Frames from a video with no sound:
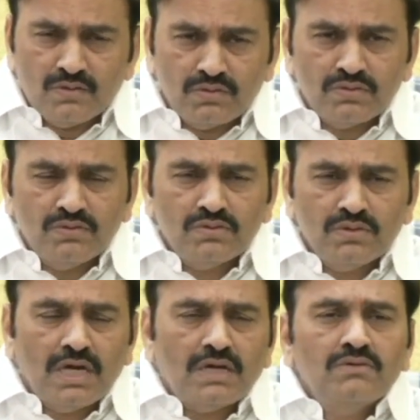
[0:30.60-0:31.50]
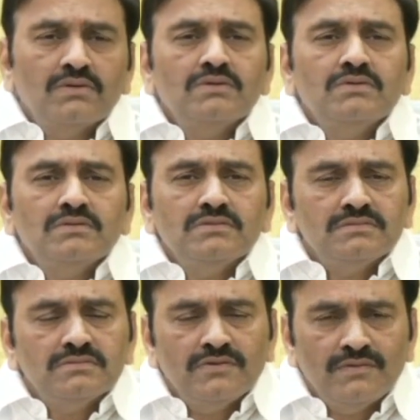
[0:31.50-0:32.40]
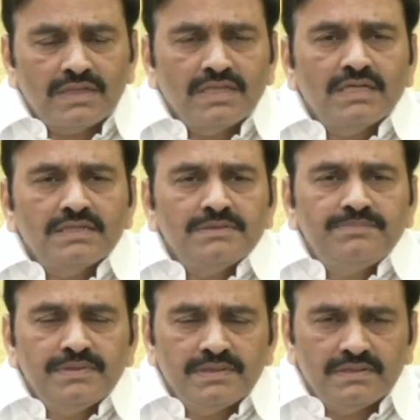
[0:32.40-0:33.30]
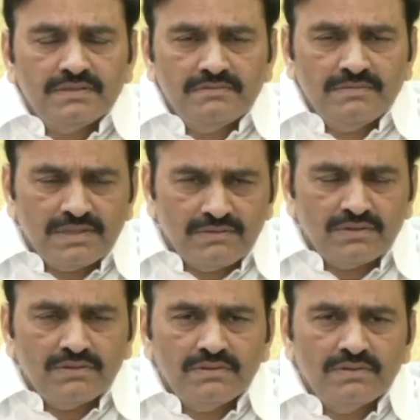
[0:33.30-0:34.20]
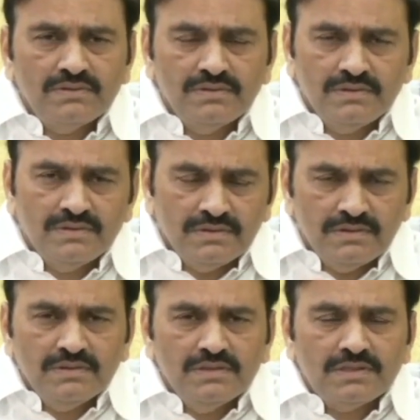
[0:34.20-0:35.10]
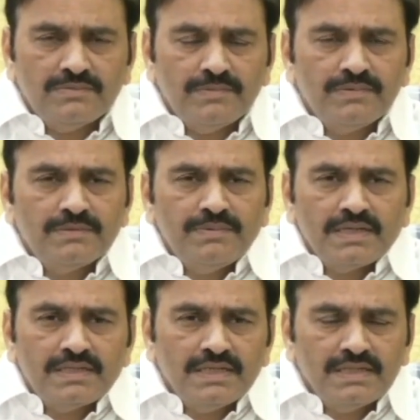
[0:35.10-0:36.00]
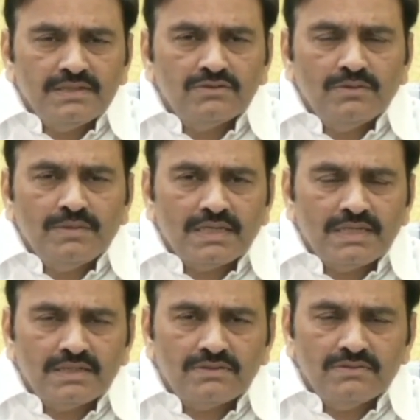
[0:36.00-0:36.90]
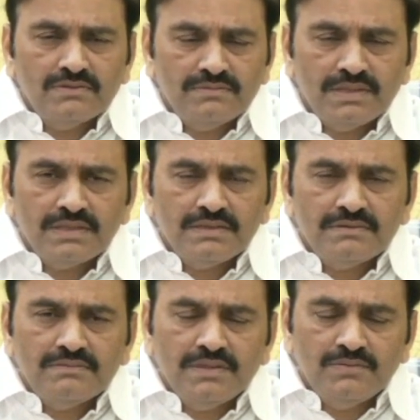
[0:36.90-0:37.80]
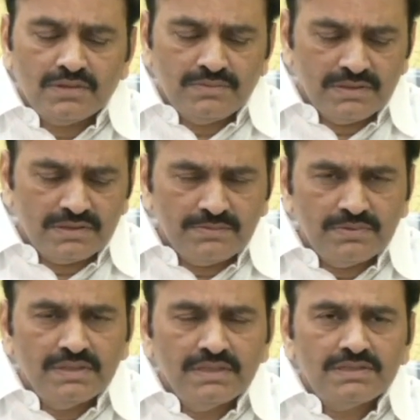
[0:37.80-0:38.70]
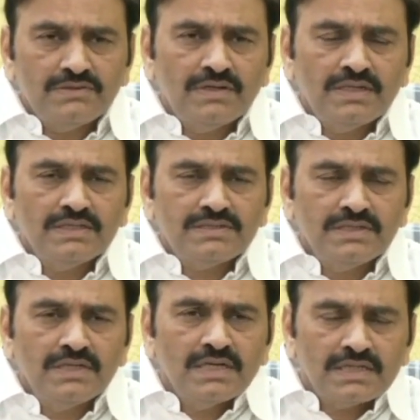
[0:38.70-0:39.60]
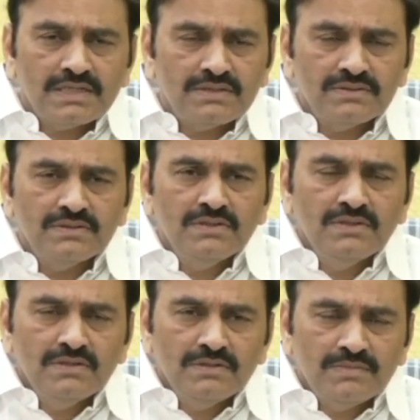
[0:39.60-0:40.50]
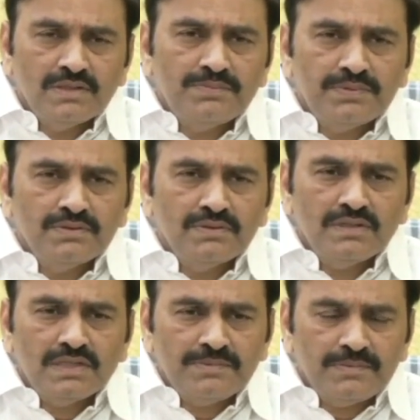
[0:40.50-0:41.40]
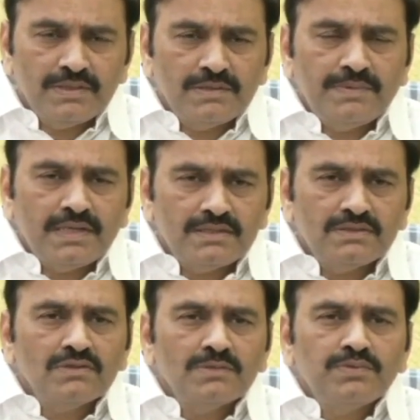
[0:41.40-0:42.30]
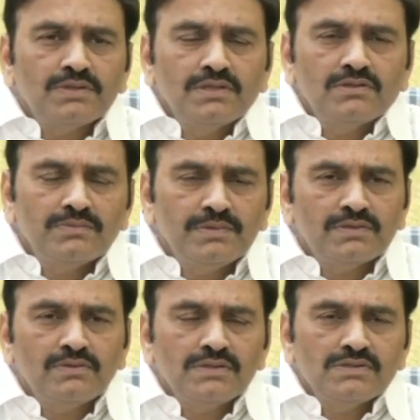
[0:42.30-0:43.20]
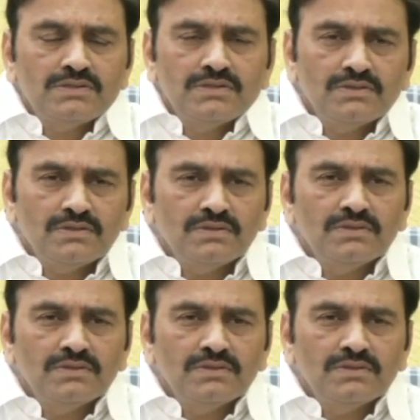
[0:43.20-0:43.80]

కొట్టుకుంటూ లాక్కుంటూ వెళ్తానని చెప్పి మరెవరో రిపబ్లిక్ పార్టీ ఆయన ఇంతో మాట్లాడతాం మరి మా ముఖ్యమంత్రి ఎప్పుడు నేను సింహాన్ని సింగిల్ అంటాడు మరి ఇప్పుడు రిపబ్లిక్ పార్టీతో పొత్తు ఎందుకు పెట్టుకోవాల్సి వచ్చిందో